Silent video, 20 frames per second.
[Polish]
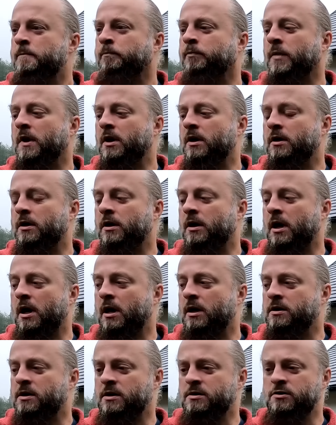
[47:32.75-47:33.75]
yy,
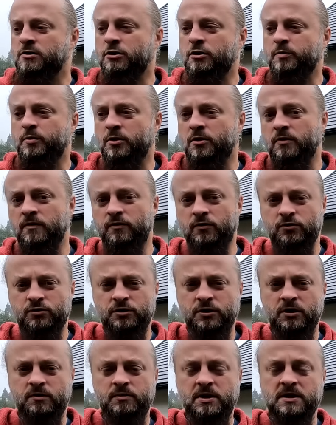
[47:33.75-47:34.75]
a, a co dopiero w
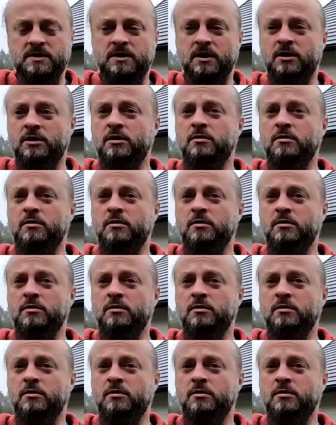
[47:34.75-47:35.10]
różnych miastach.